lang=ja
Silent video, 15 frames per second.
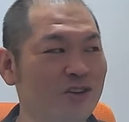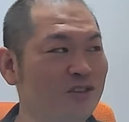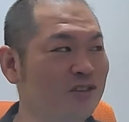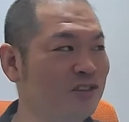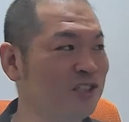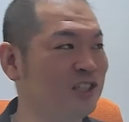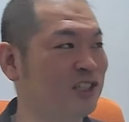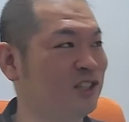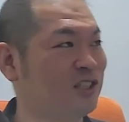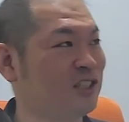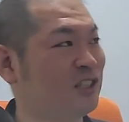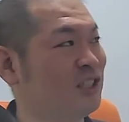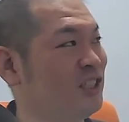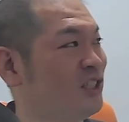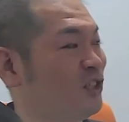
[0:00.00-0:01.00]
ういう思
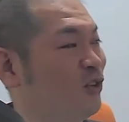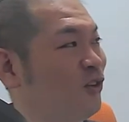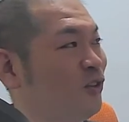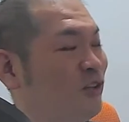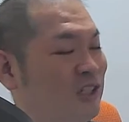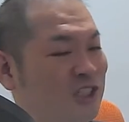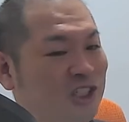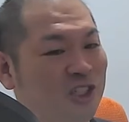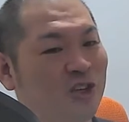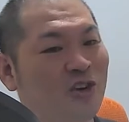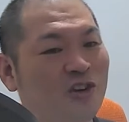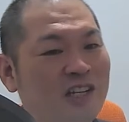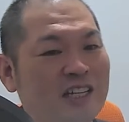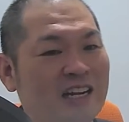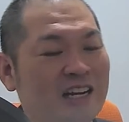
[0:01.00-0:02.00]
想というか思
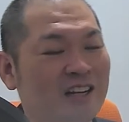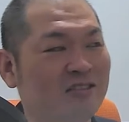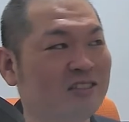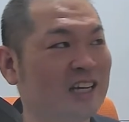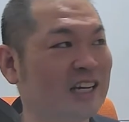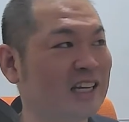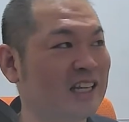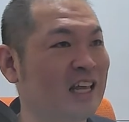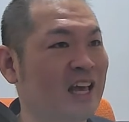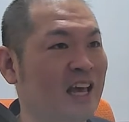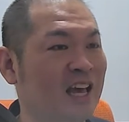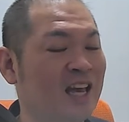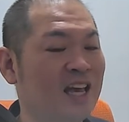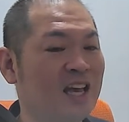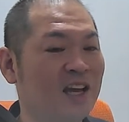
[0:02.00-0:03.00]
考になれるだけ
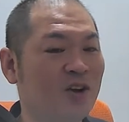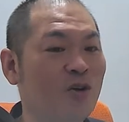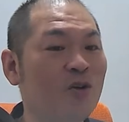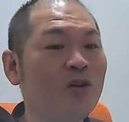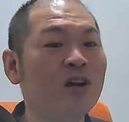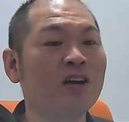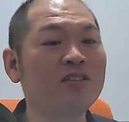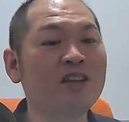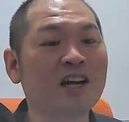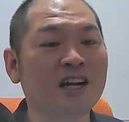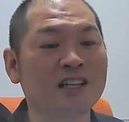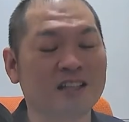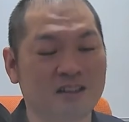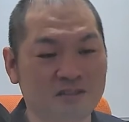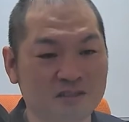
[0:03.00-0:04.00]
で、心が豊
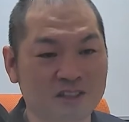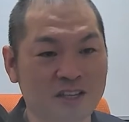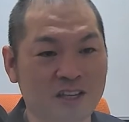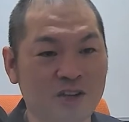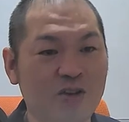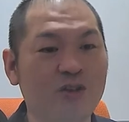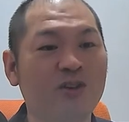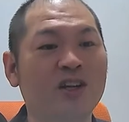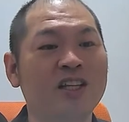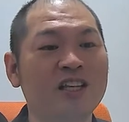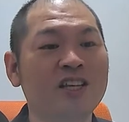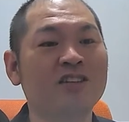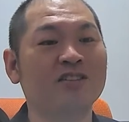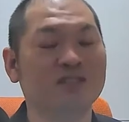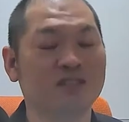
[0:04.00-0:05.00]
かになるんで余裕が
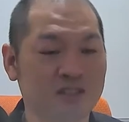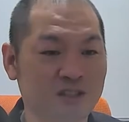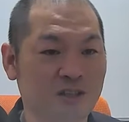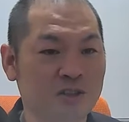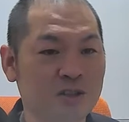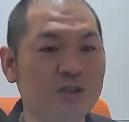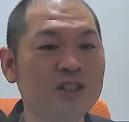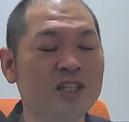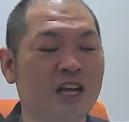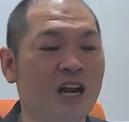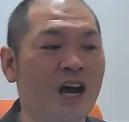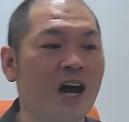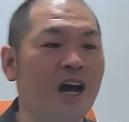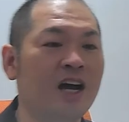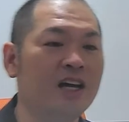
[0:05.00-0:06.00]
できるんですよ。そした
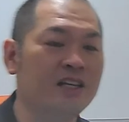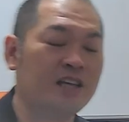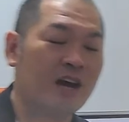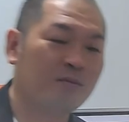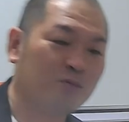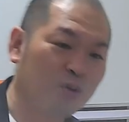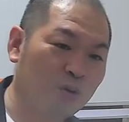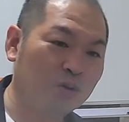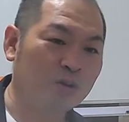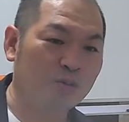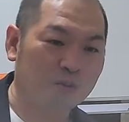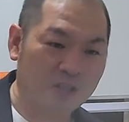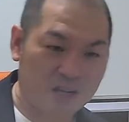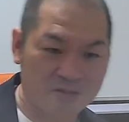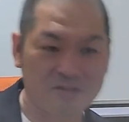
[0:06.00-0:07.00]
ら、やむこと
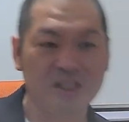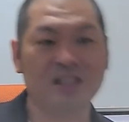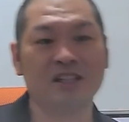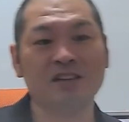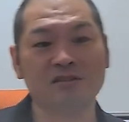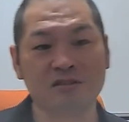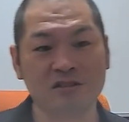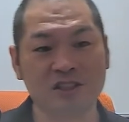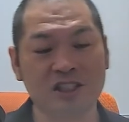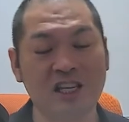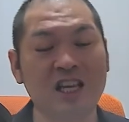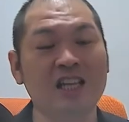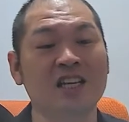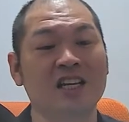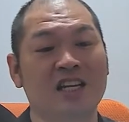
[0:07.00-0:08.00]
もなくなってくるし、
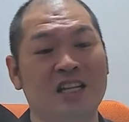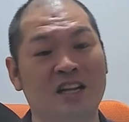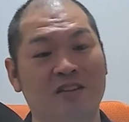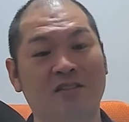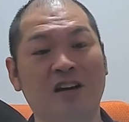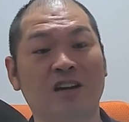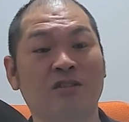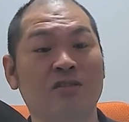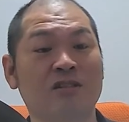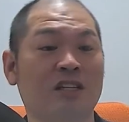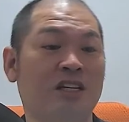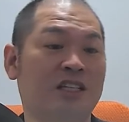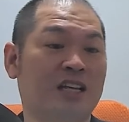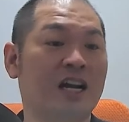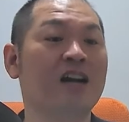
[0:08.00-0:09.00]
元気になる可能
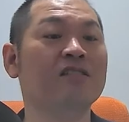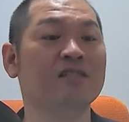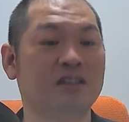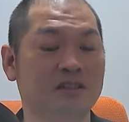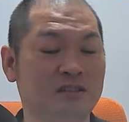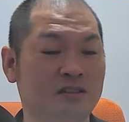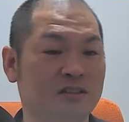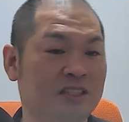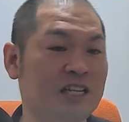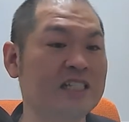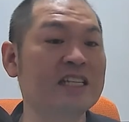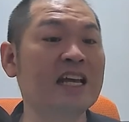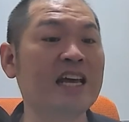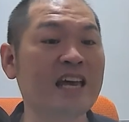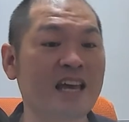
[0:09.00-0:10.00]
性が高くなるんですよ。
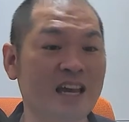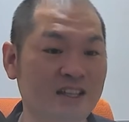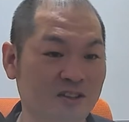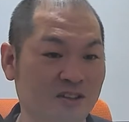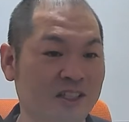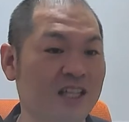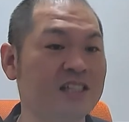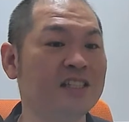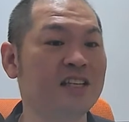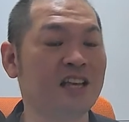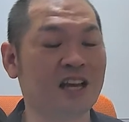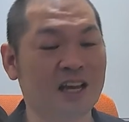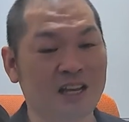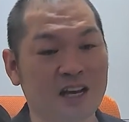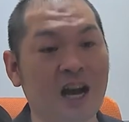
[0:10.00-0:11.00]
支え合いとか助
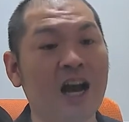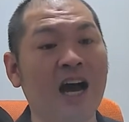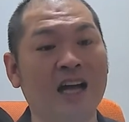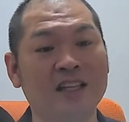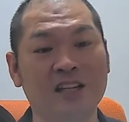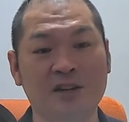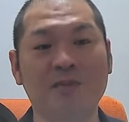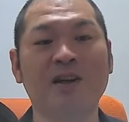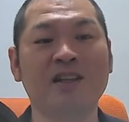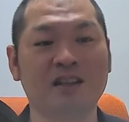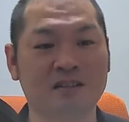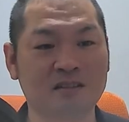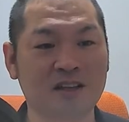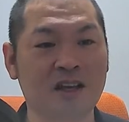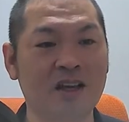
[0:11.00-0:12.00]
け合いが当たり前にな
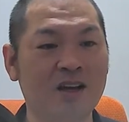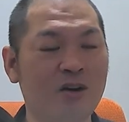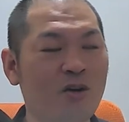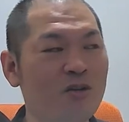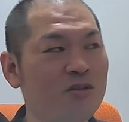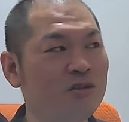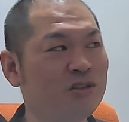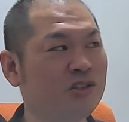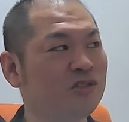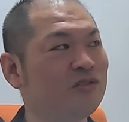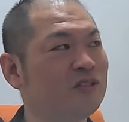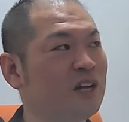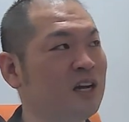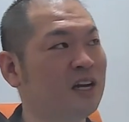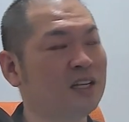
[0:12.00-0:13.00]
るんで。こういう習
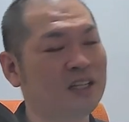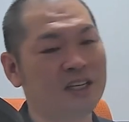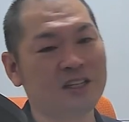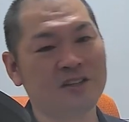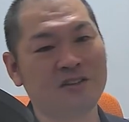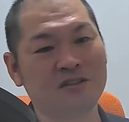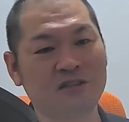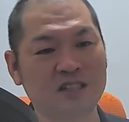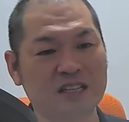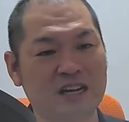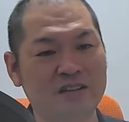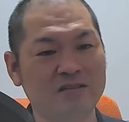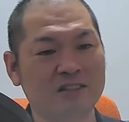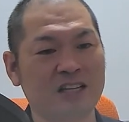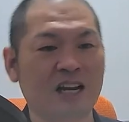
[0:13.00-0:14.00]
慣ができるように
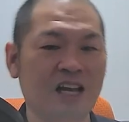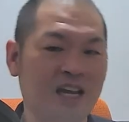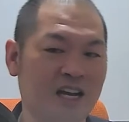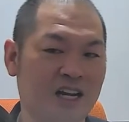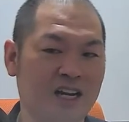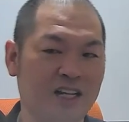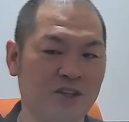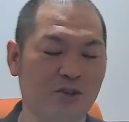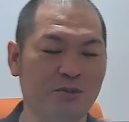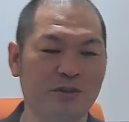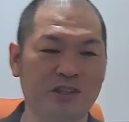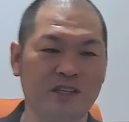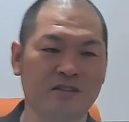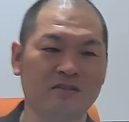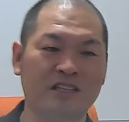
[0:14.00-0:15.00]
なるんじゃないかなと
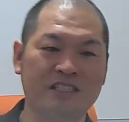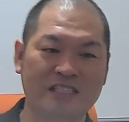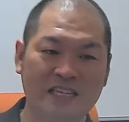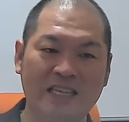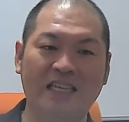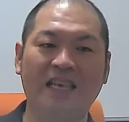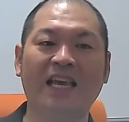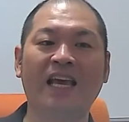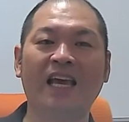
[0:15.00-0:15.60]
思ってるんで、ぜひ、